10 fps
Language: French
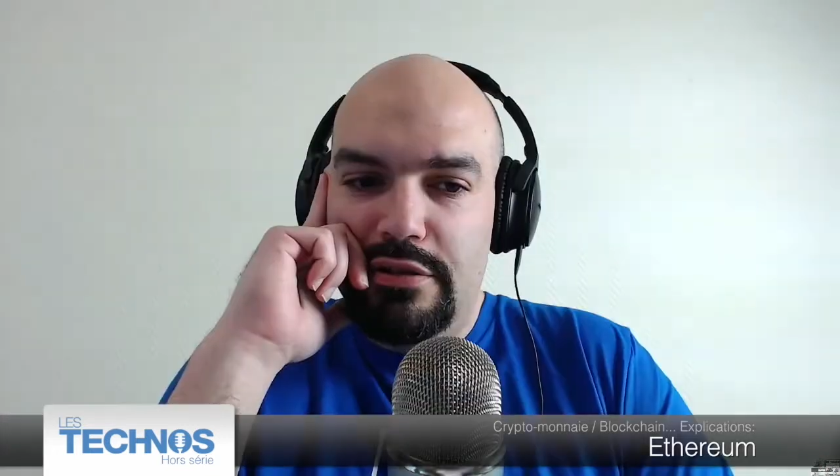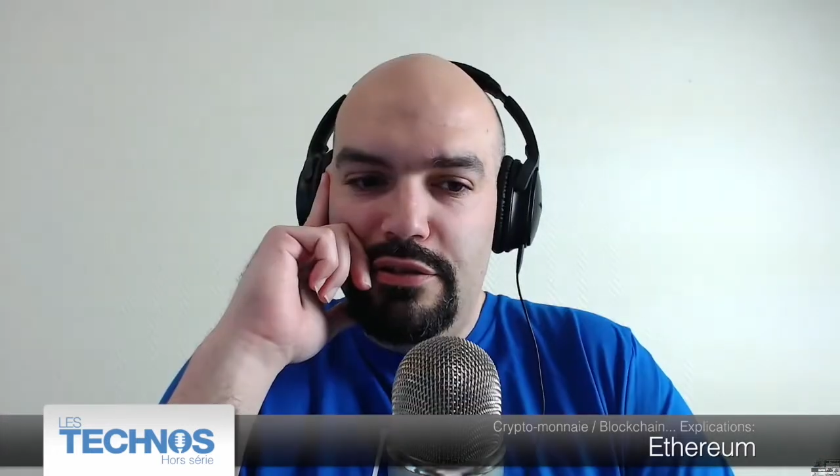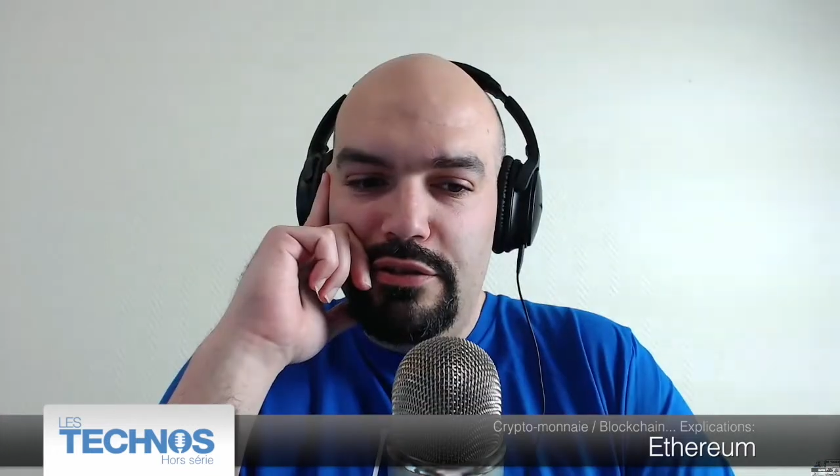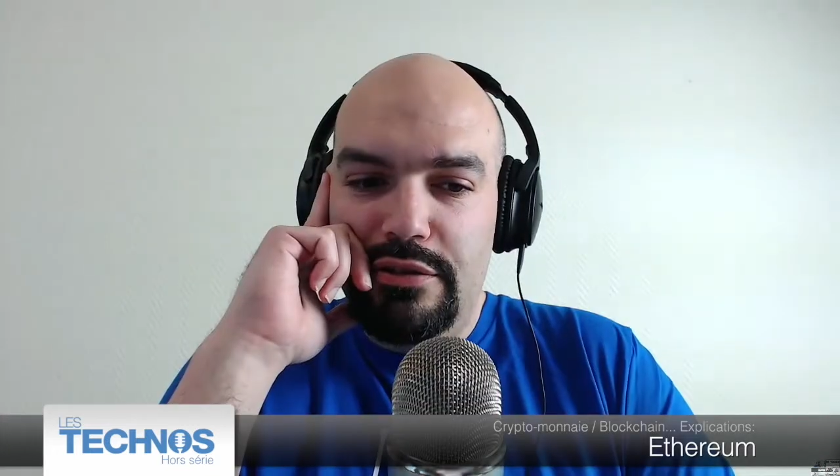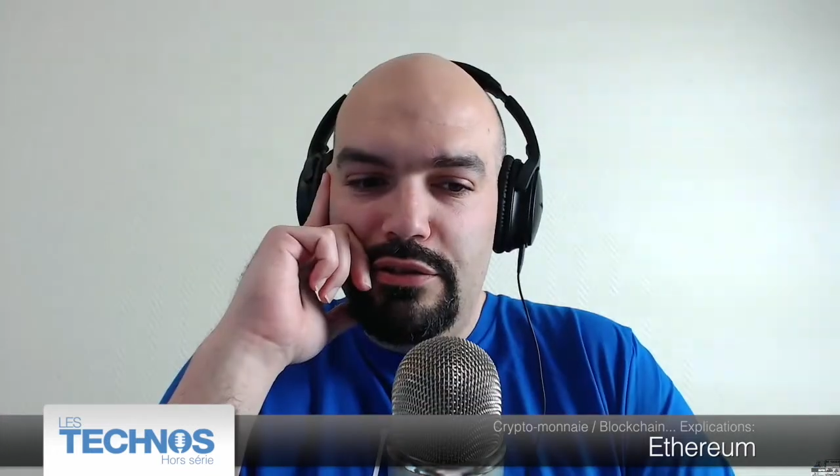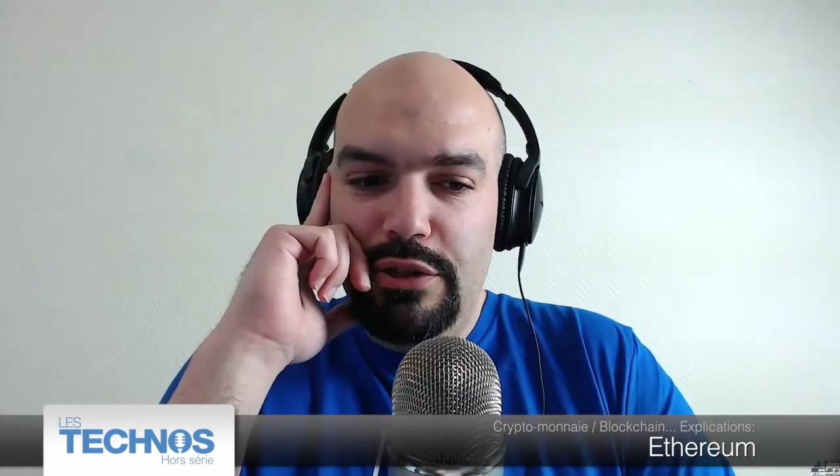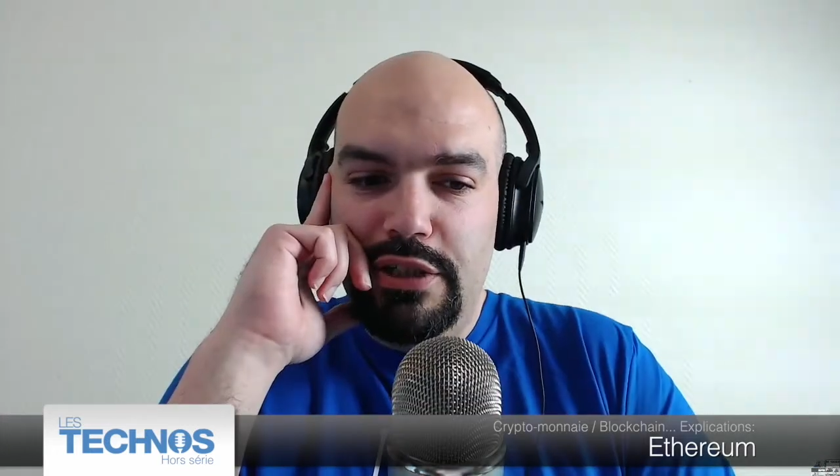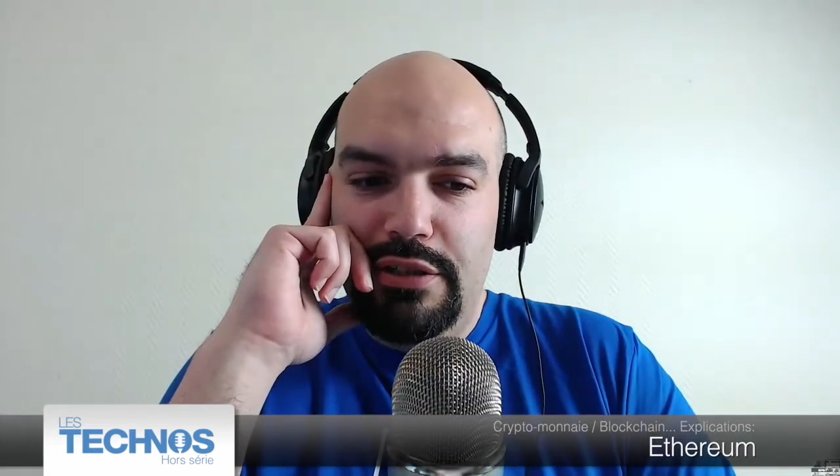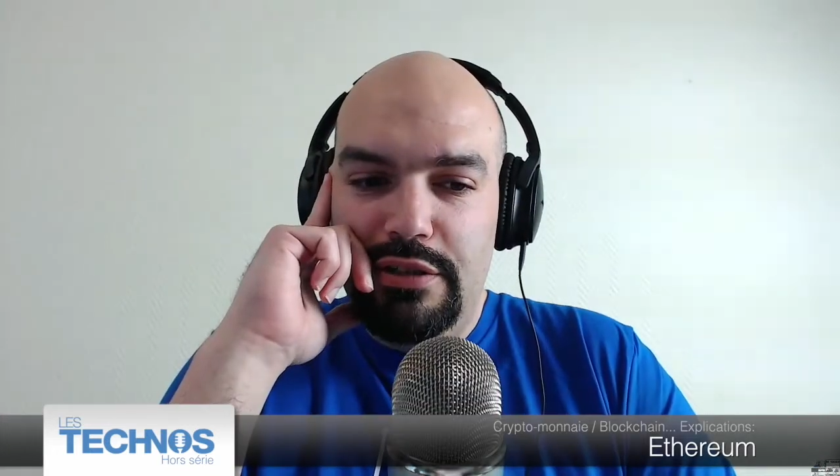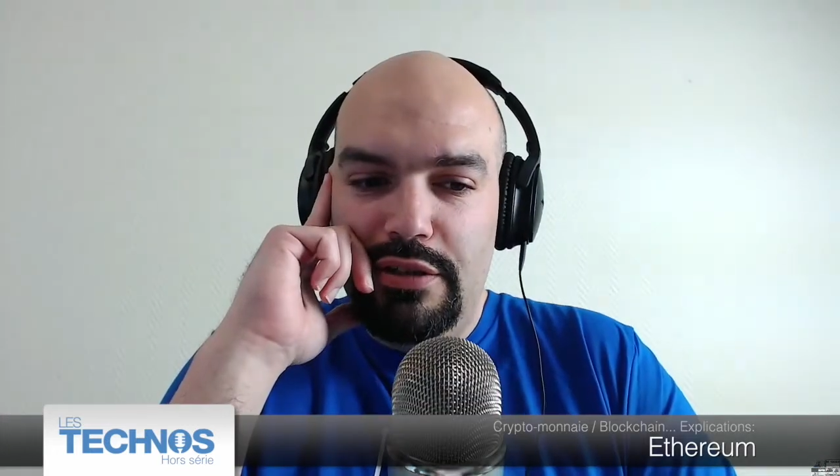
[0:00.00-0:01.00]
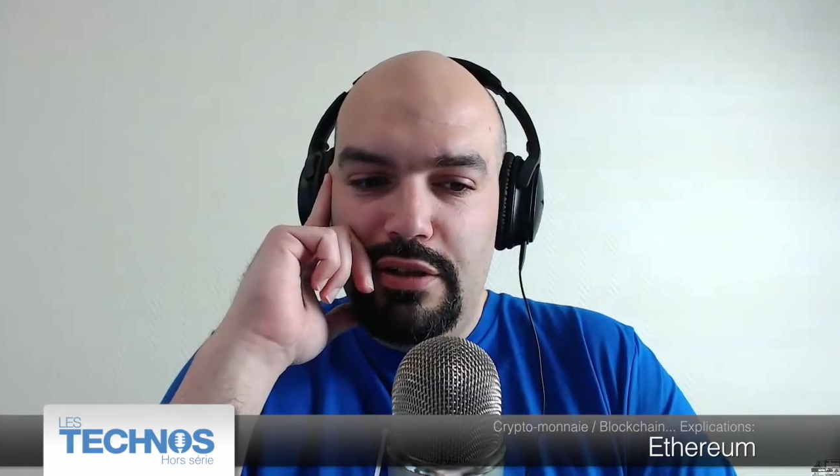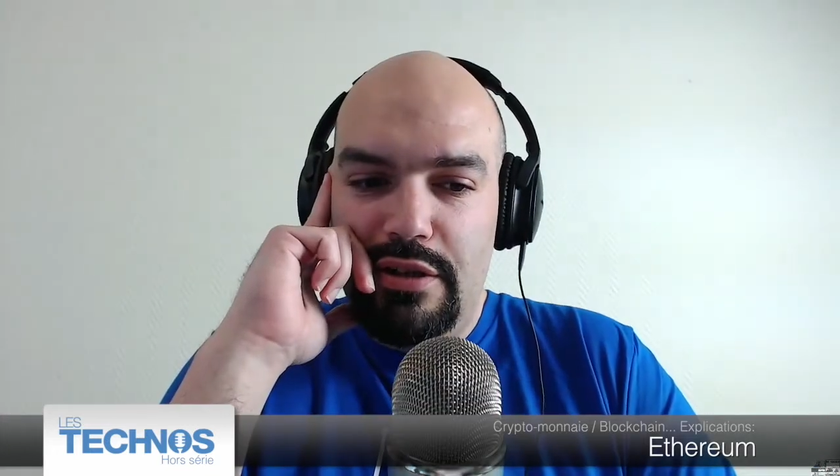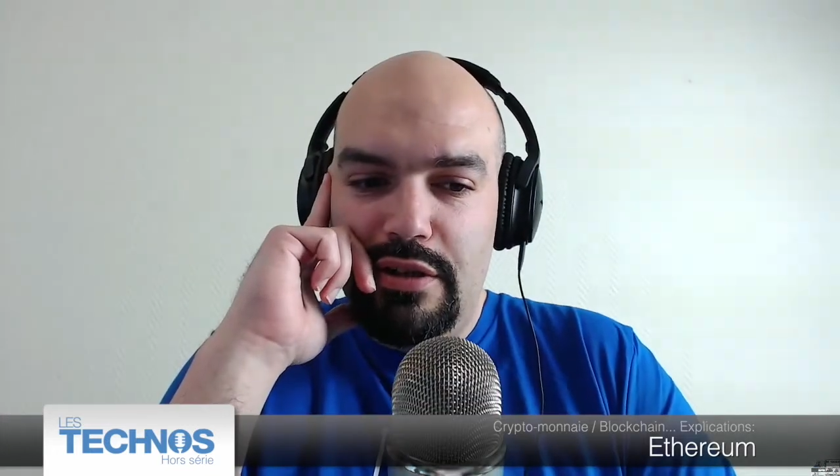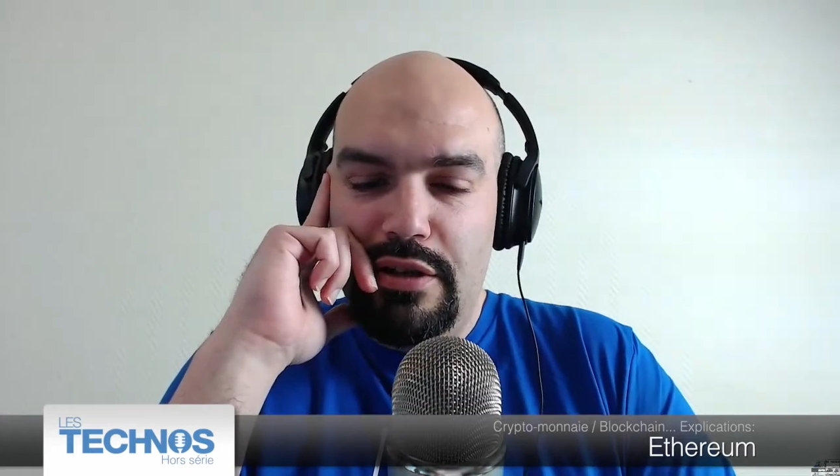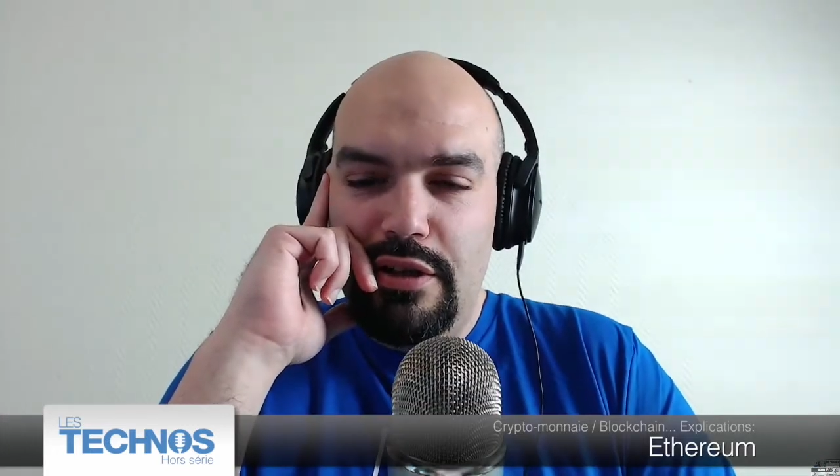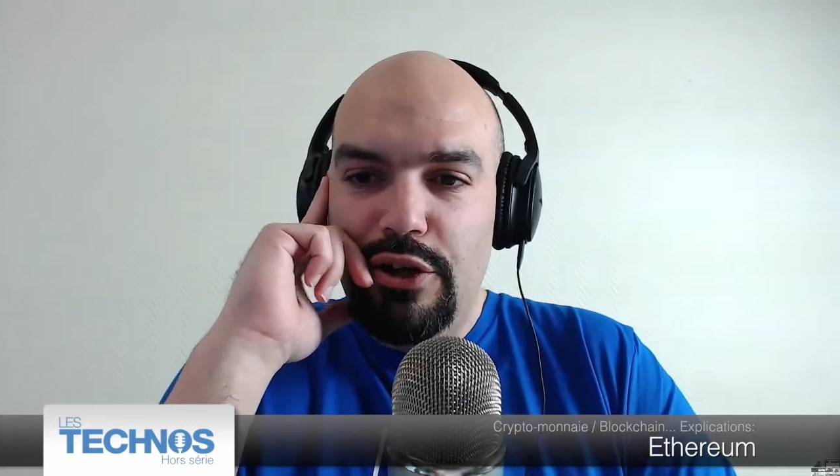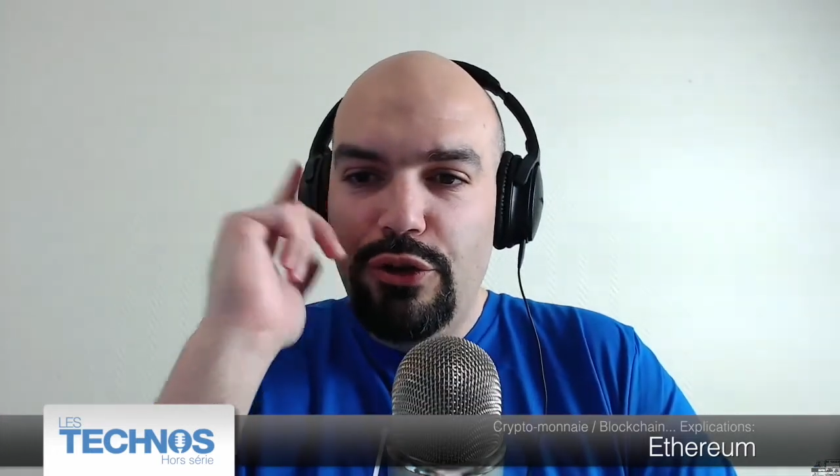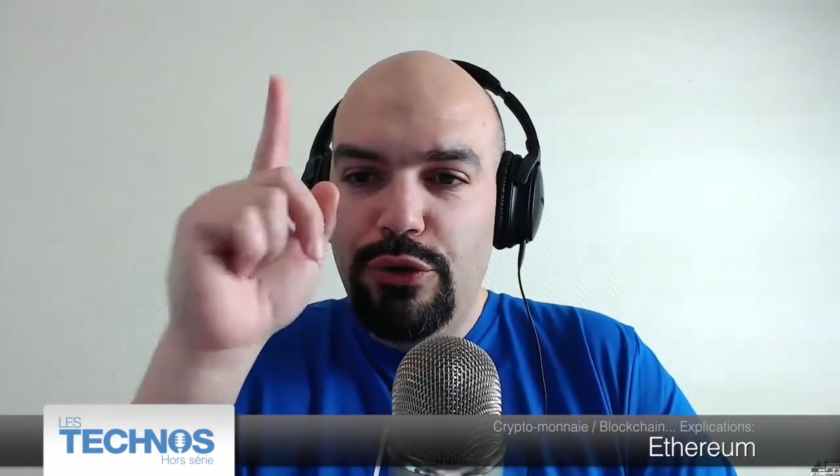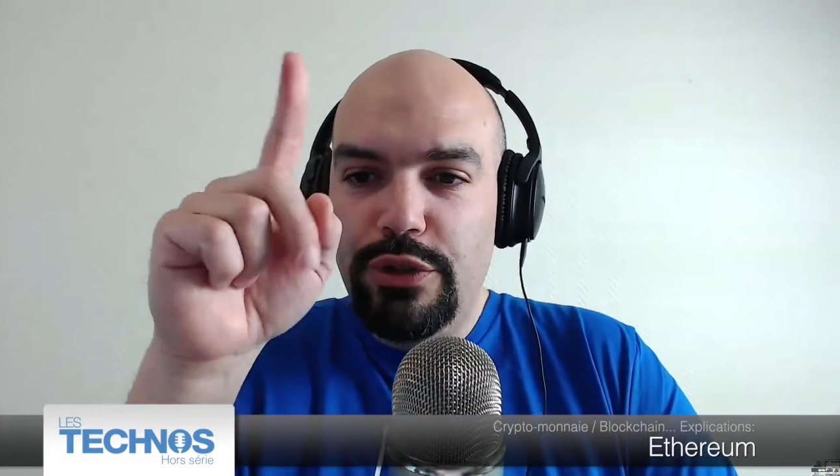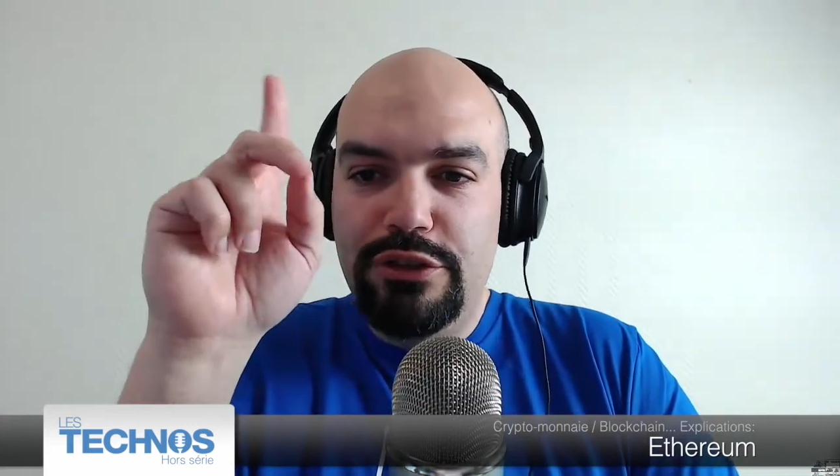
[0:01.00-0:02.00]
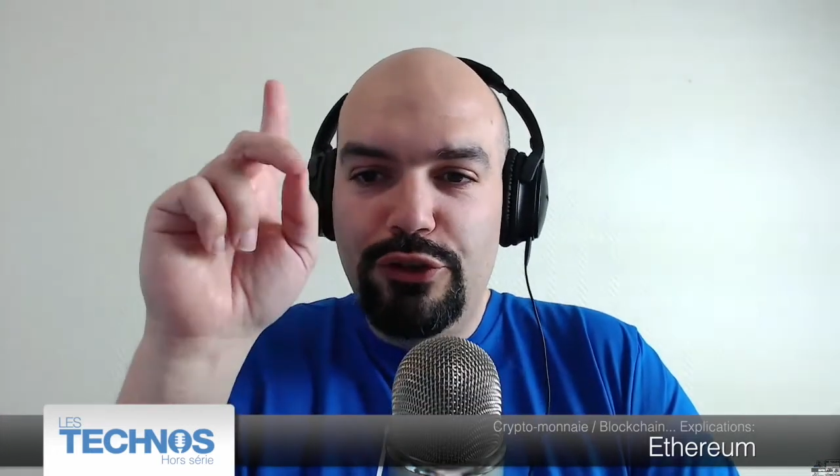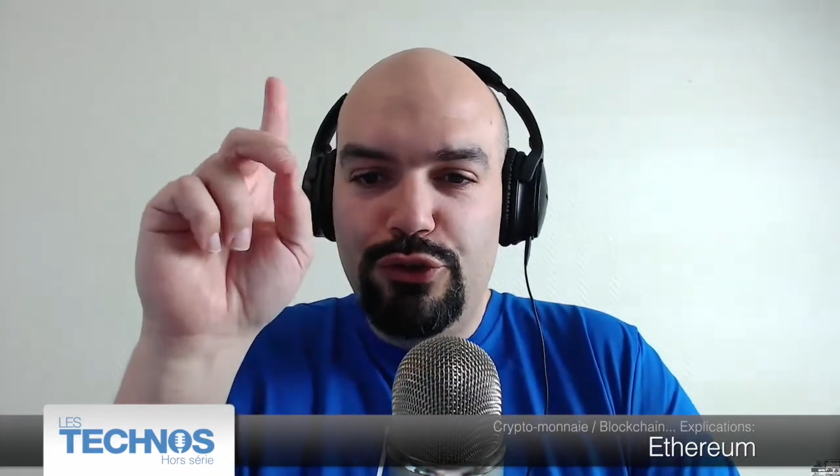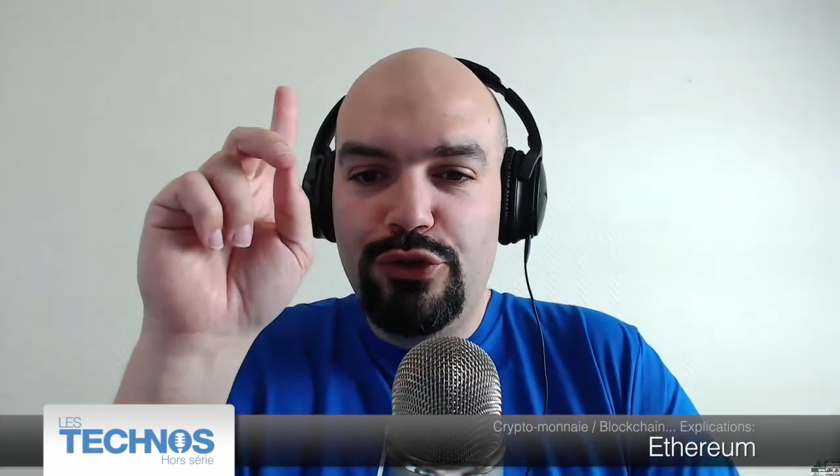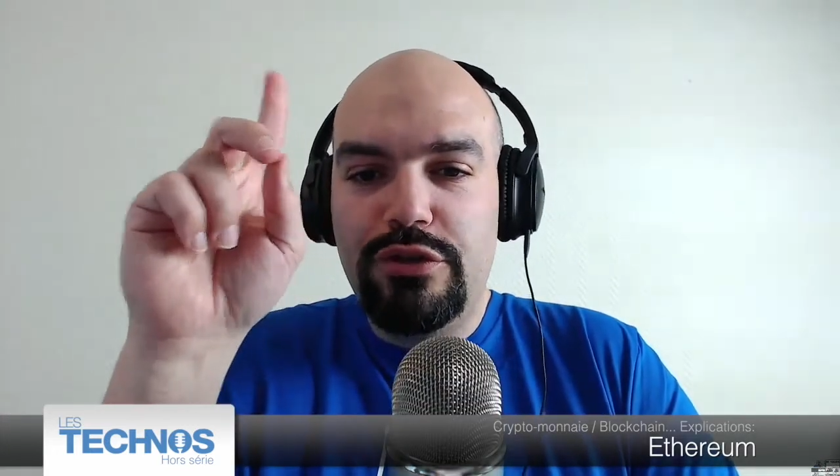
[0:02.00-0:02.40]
Sébastien, un mot encore oui, juste